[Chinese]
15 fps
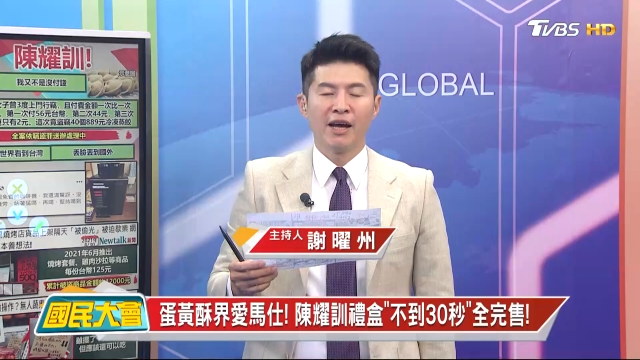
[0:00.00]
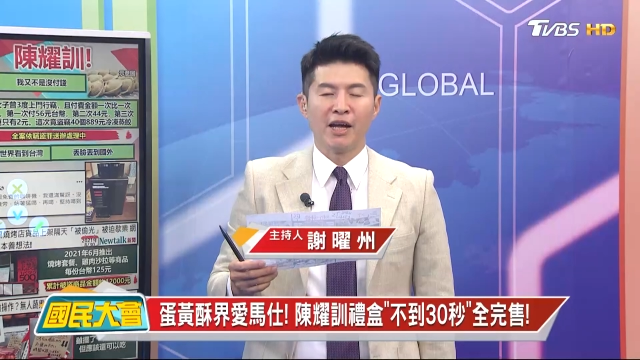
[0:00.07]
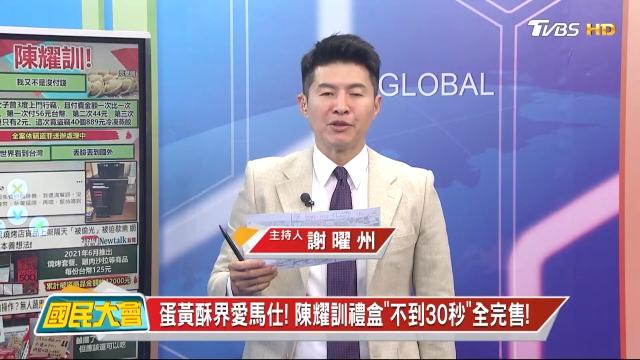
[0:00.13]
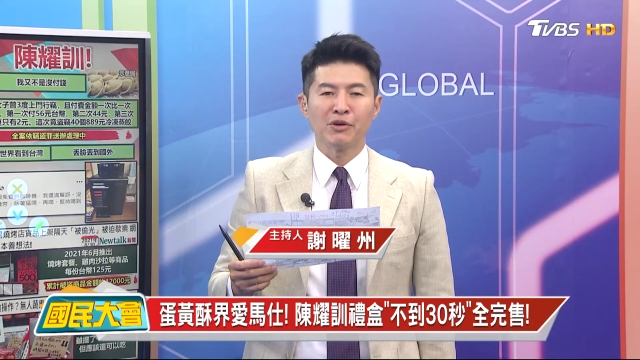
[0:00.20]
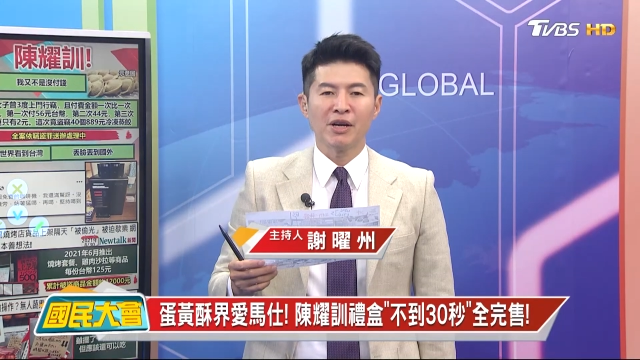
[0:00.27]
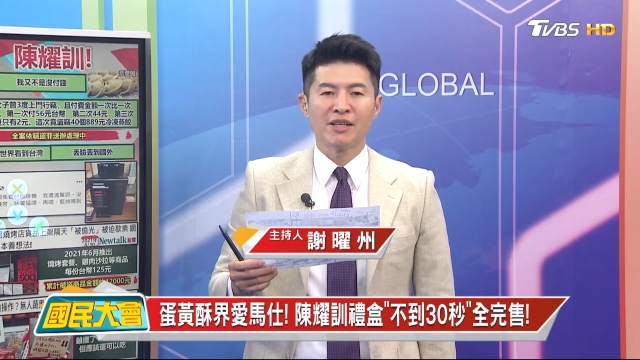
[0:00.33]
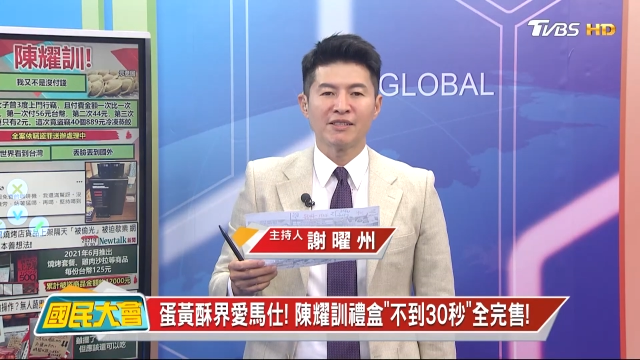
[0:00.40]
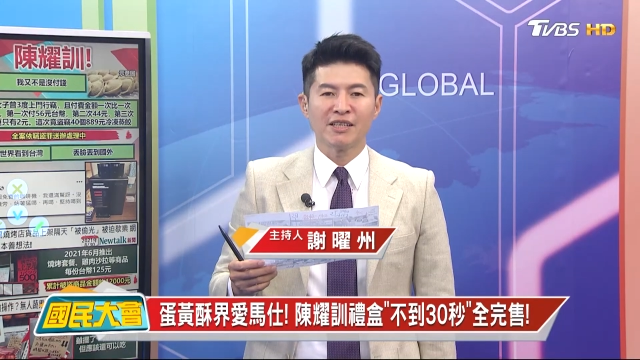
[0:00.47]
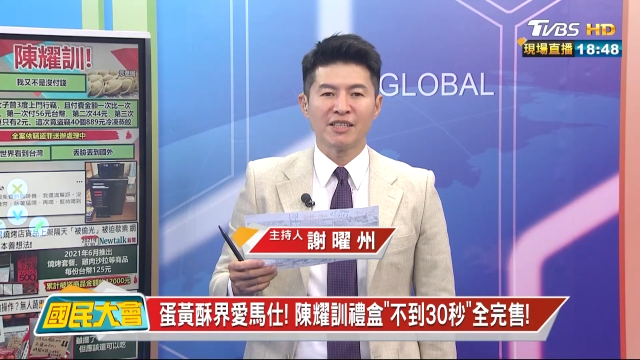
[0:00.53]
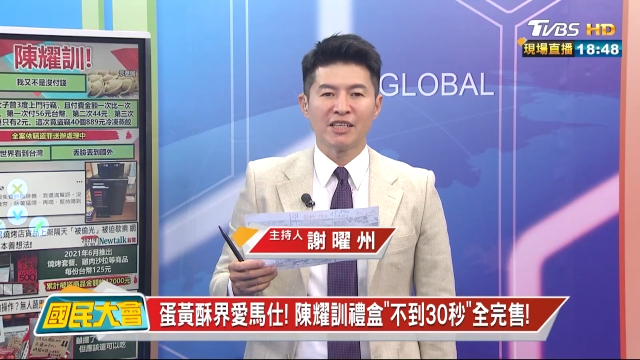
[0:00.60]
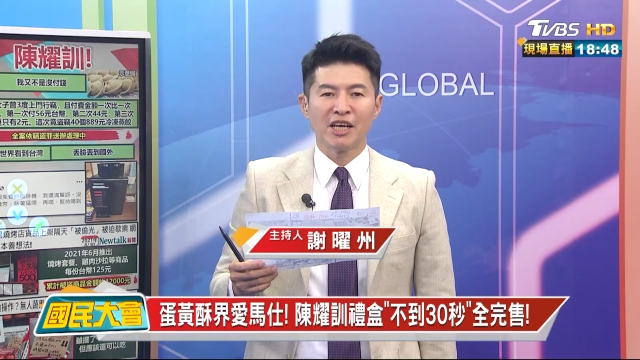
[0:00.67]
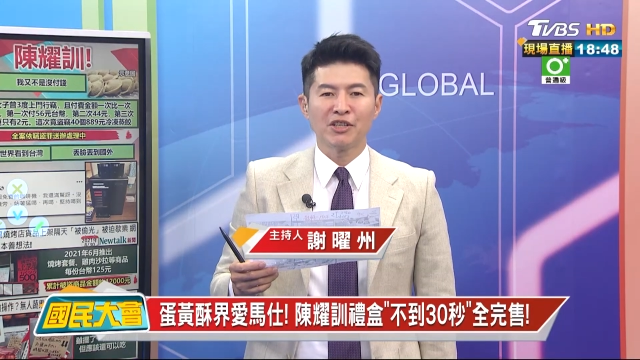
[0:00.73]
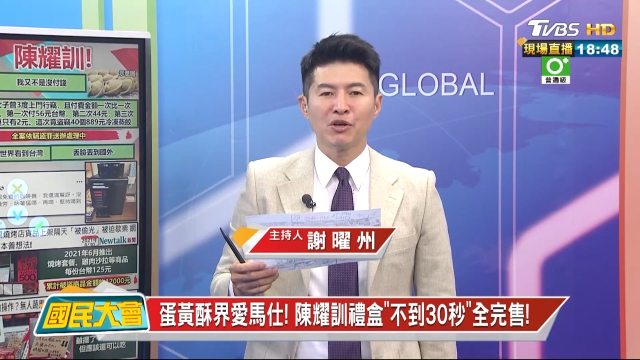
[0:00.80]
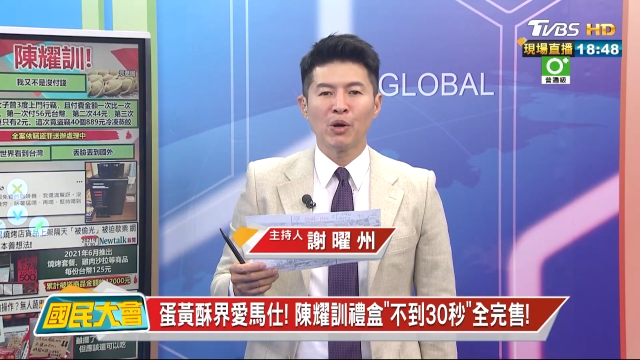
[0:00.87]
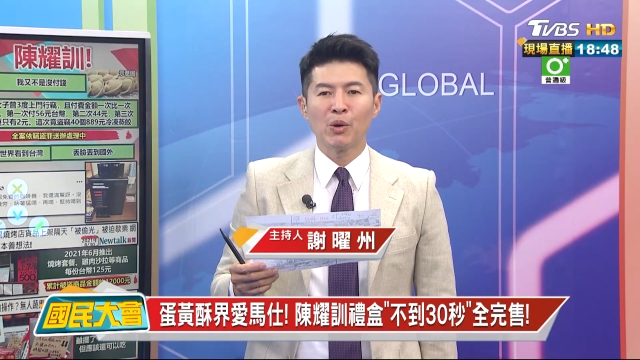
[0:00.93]
很多人这几
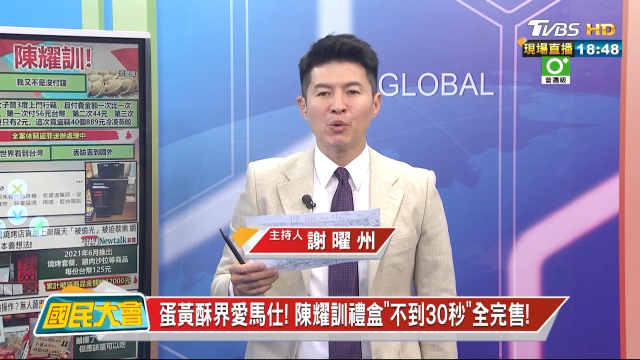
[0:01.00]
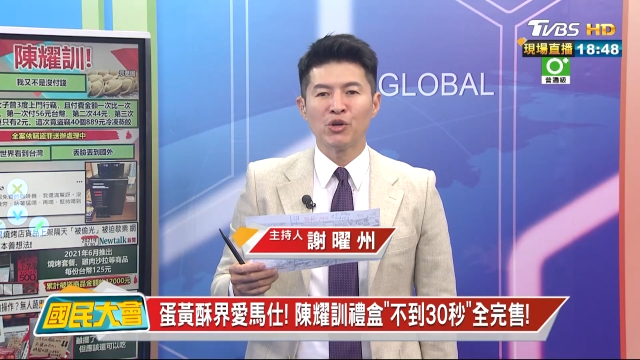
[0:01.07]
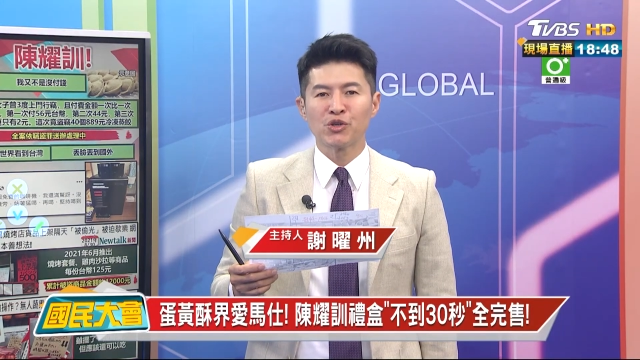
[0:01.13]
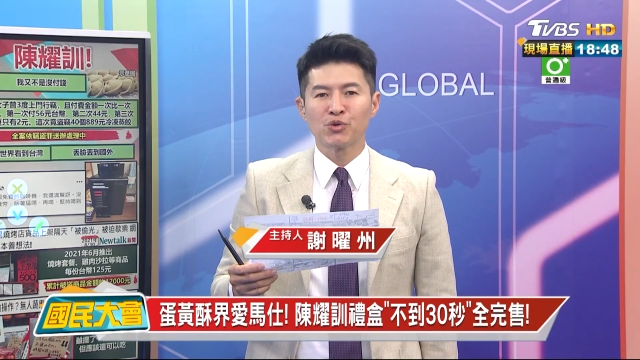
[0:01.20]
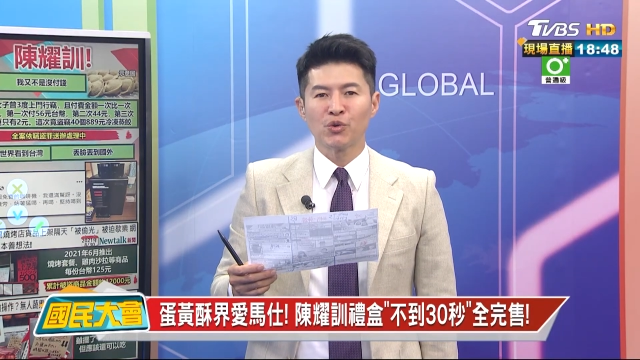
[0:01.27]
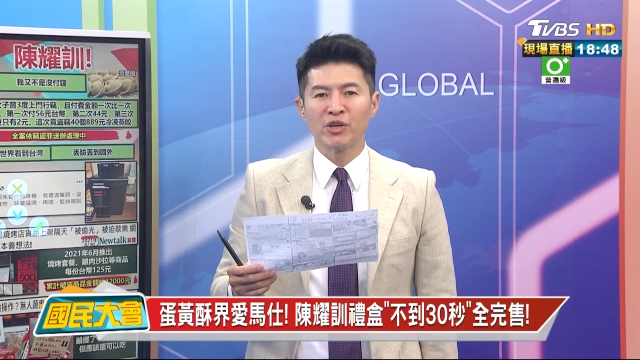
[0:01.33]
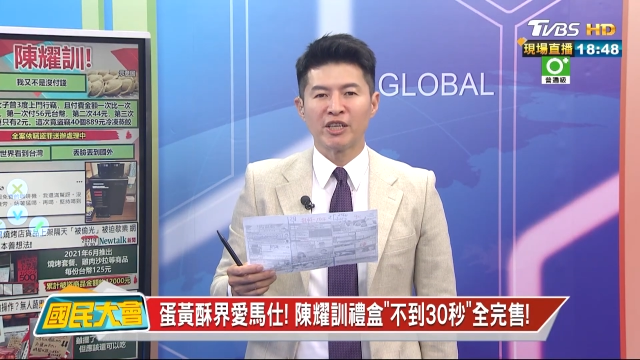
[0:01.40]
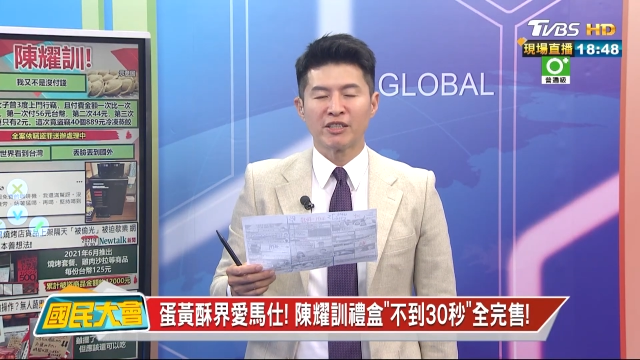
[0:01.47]
天都会问说，